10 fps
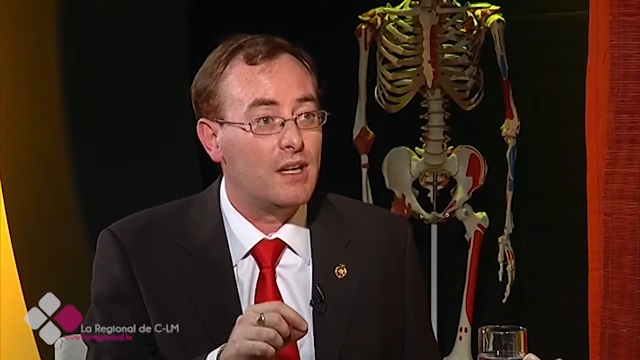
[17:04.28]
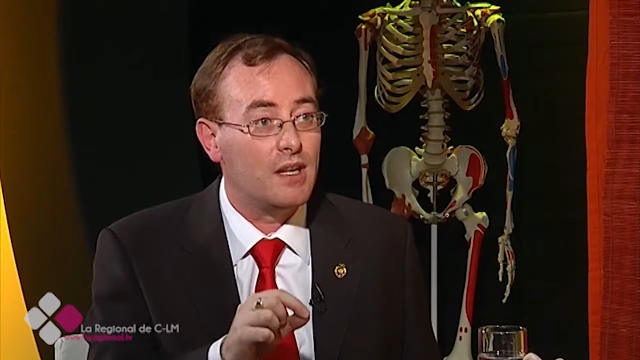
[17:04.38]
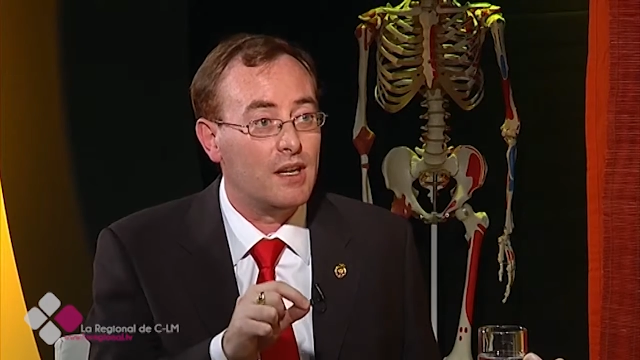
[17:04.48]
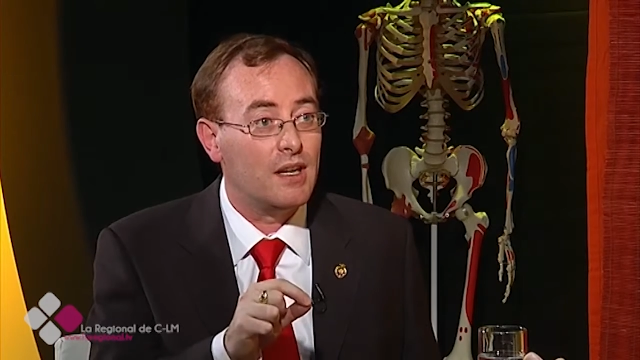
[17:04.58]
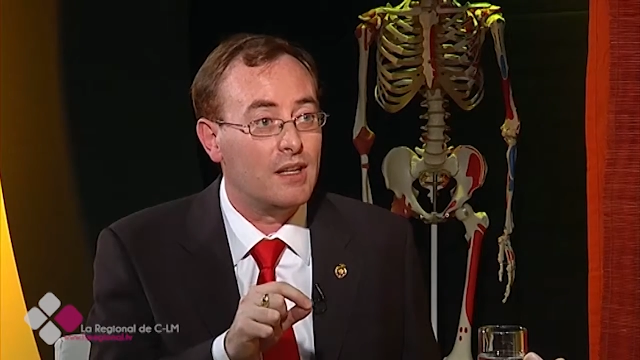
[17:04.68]

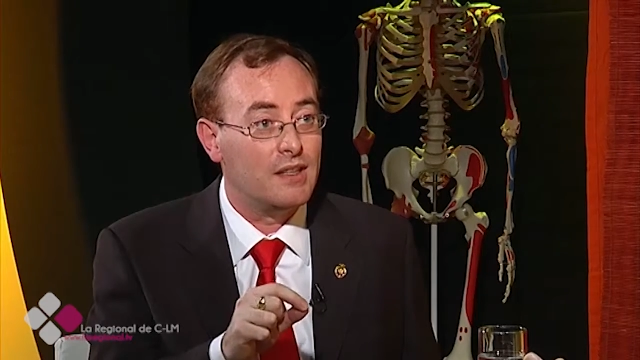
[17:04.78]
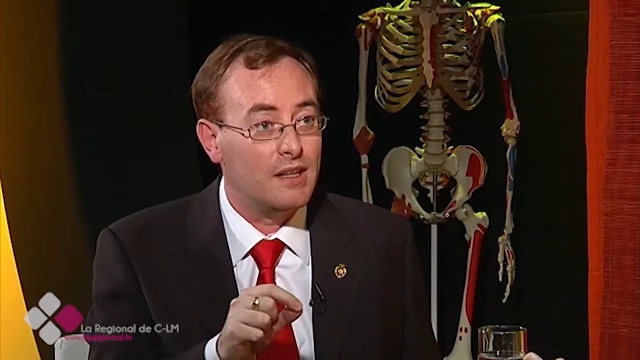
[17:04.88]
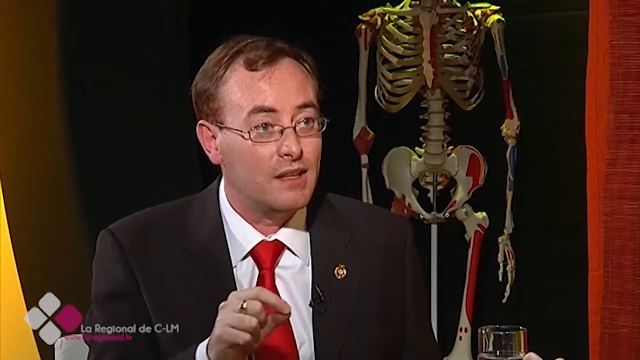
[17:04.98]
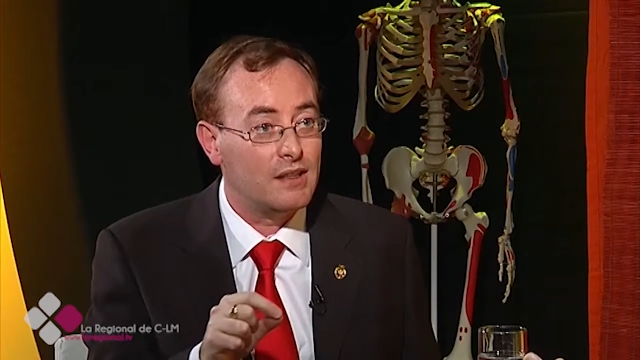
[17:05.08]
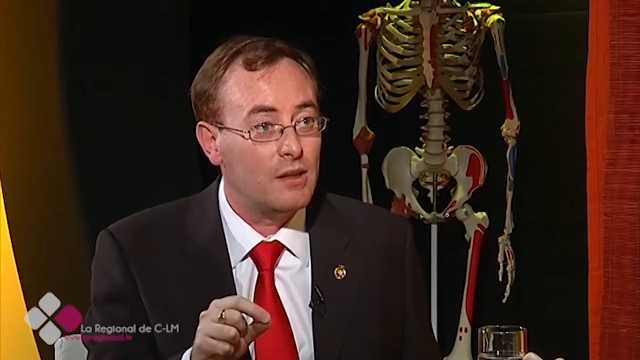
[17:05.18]
eh,
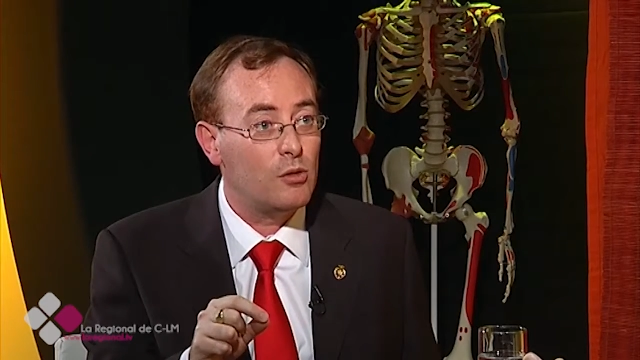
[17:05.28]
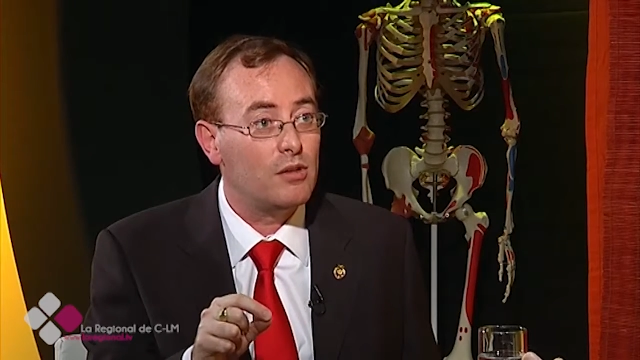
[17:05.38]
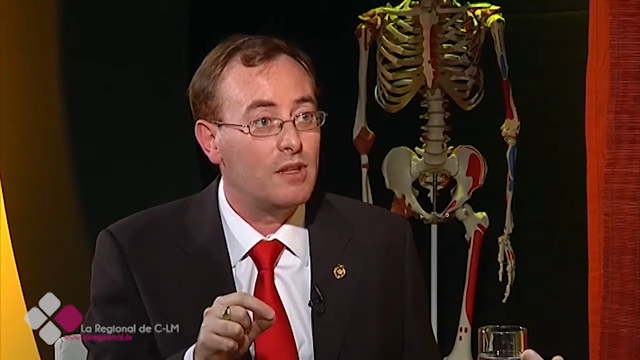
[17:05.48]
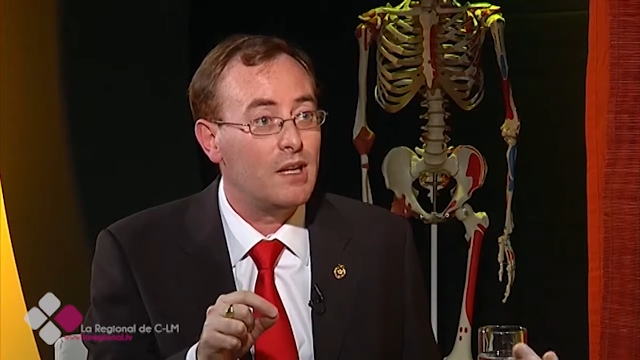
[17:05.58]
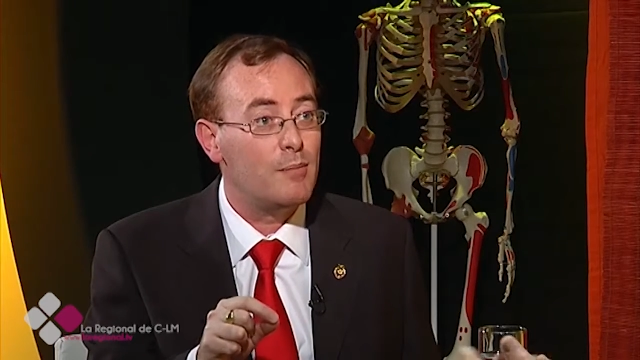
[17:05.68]
etiquetado
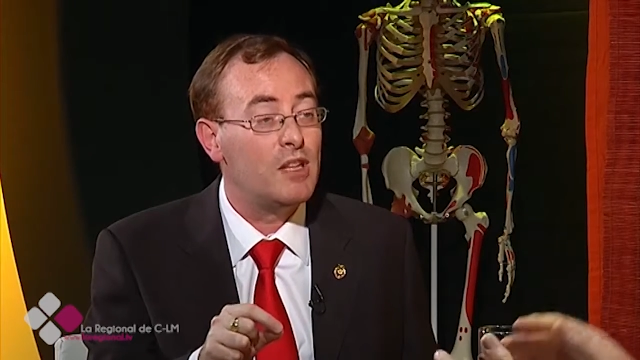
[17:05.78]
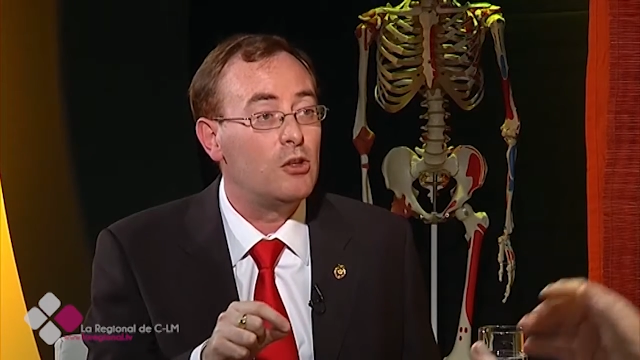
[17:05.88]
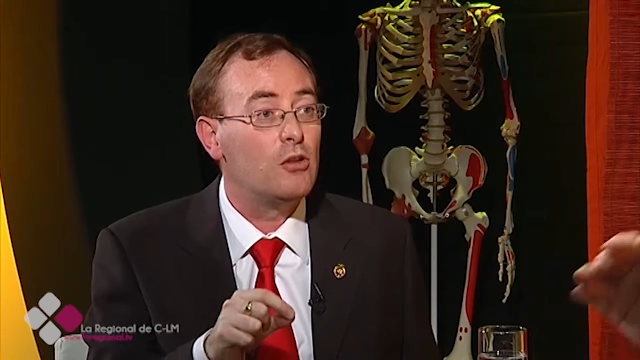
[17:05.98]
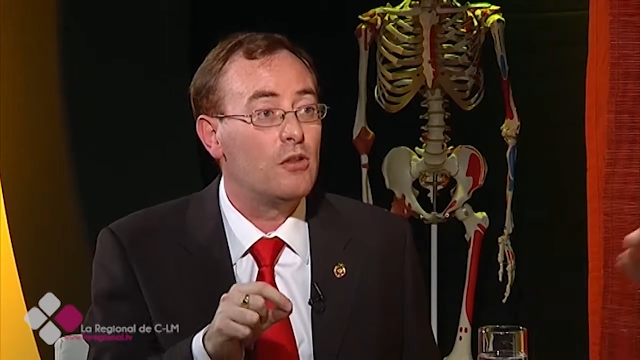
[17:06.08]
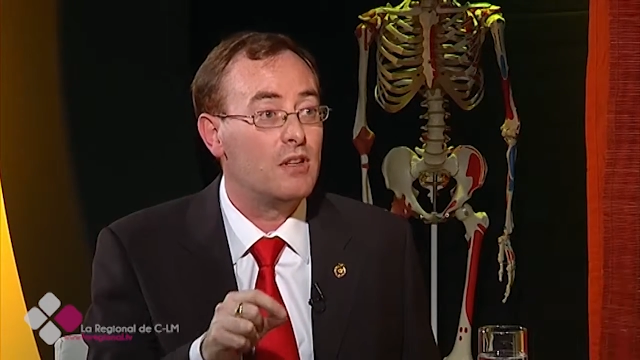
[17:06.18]
de
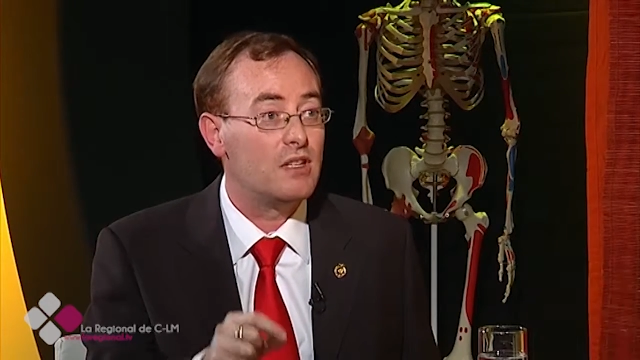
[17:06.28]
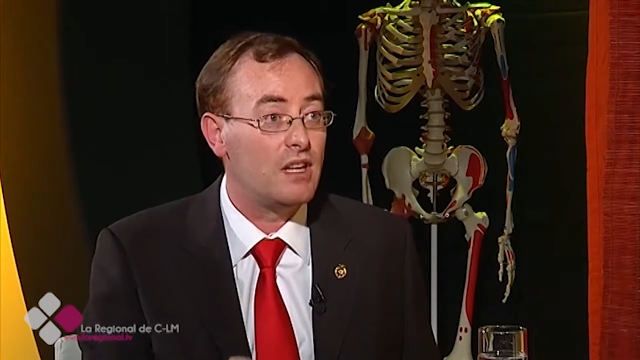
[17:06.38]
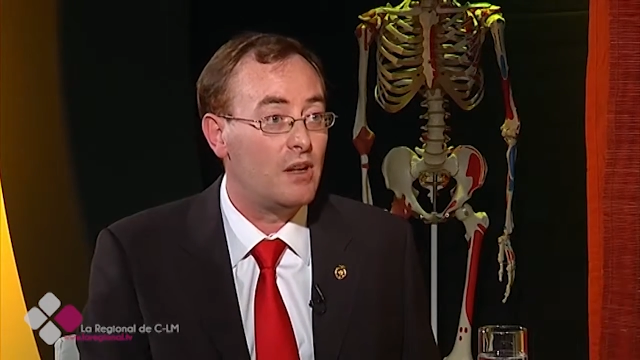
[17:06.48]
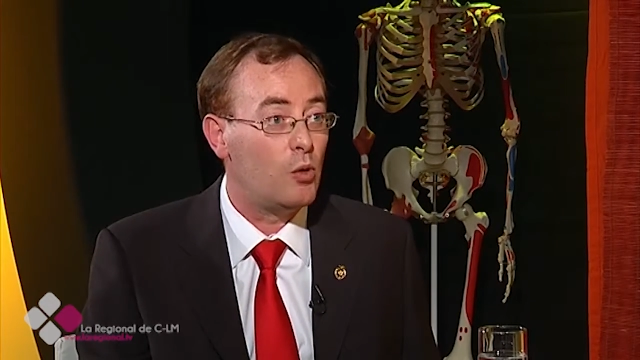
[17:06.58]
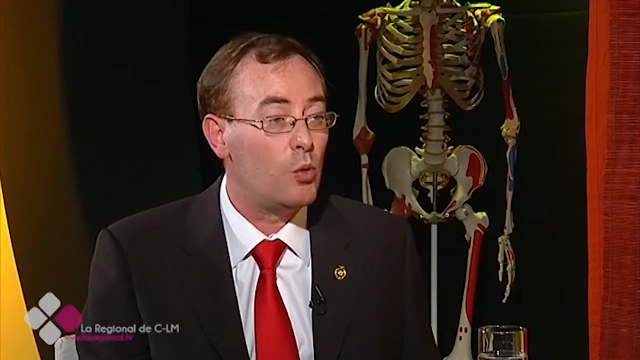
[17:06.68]
alimentos donde
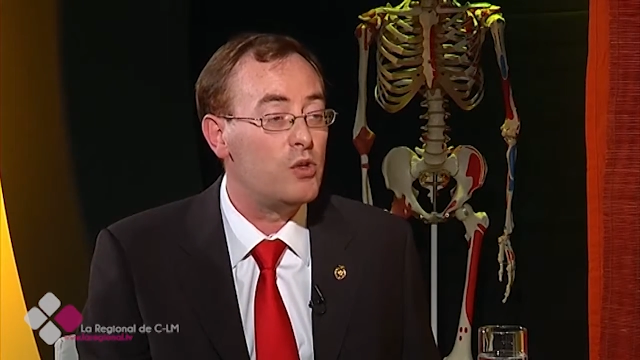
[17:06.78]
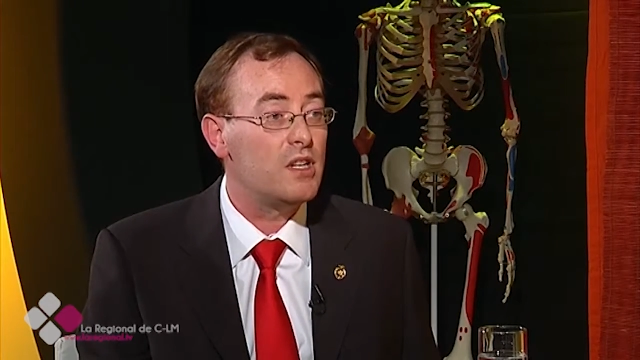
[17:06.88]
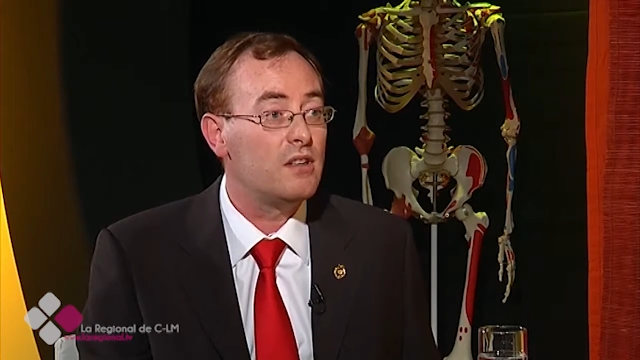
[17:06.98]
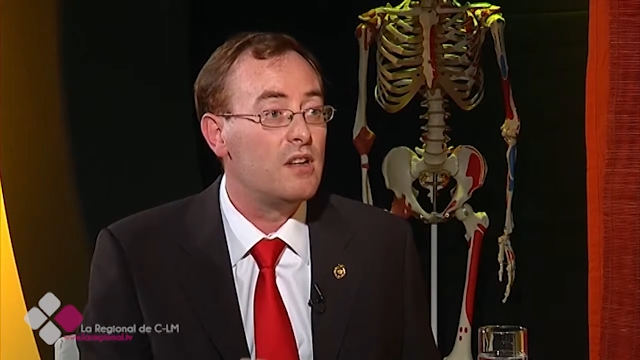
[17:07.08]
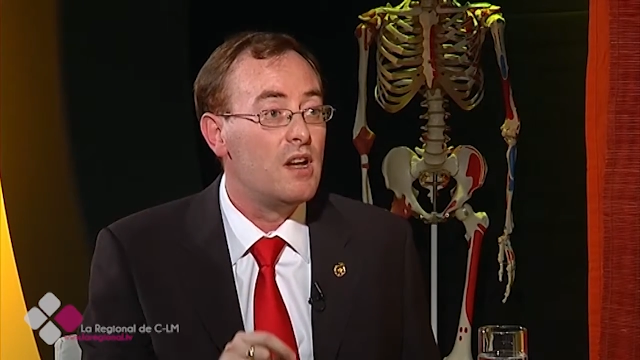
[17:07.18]
se
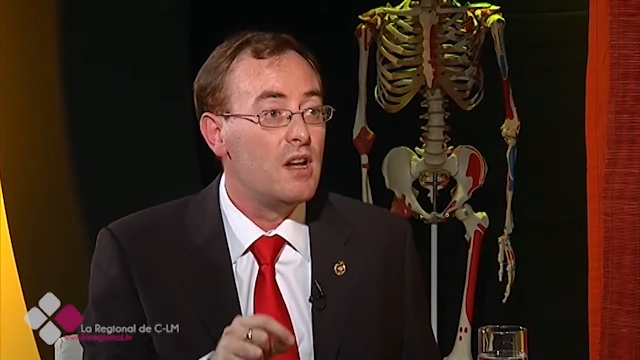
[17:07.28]
incluyan